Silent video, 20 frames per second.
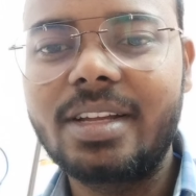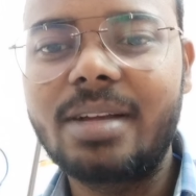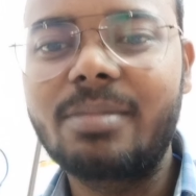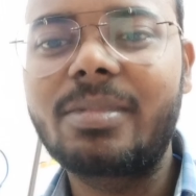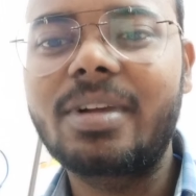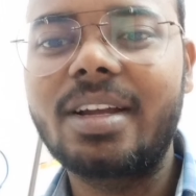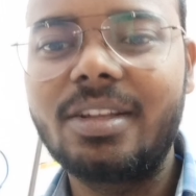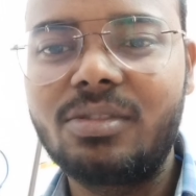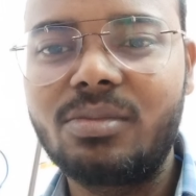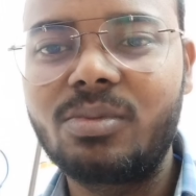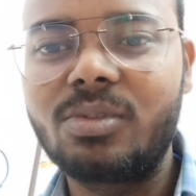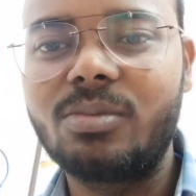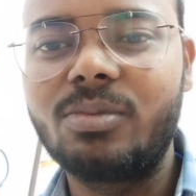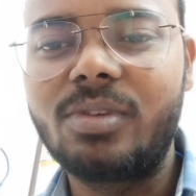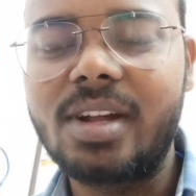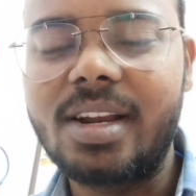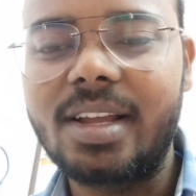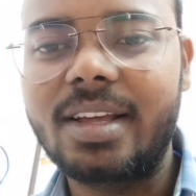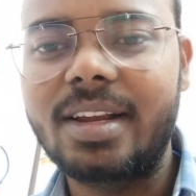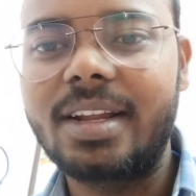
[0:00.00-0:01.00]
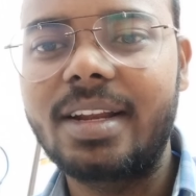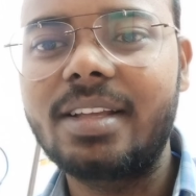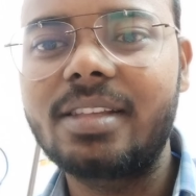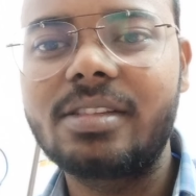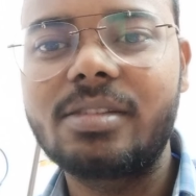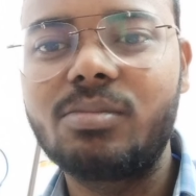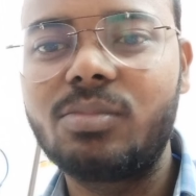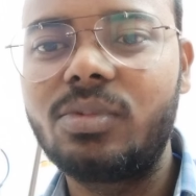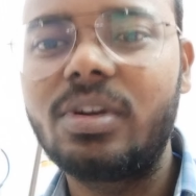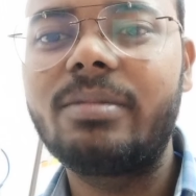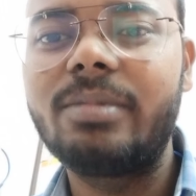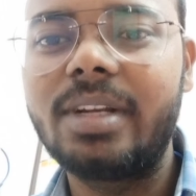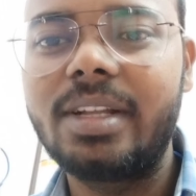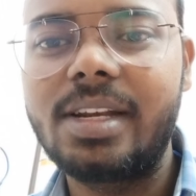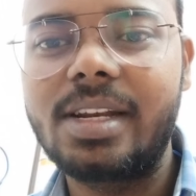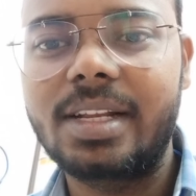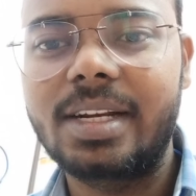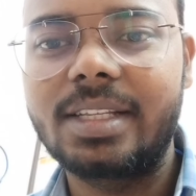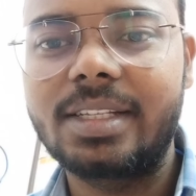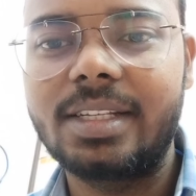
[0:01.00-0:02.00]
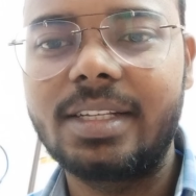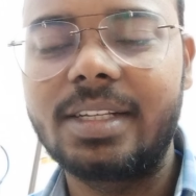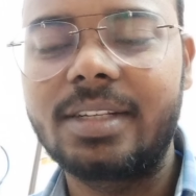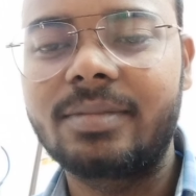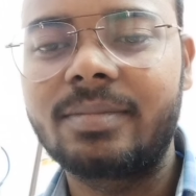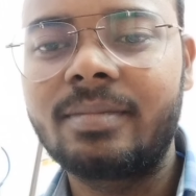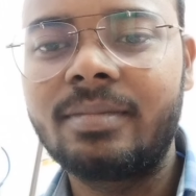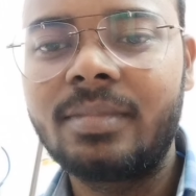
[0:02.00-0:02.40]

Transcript: अब काहे तुमको बुरा लग रहा है ना तो बुरा भी नहीं लगना चाहिए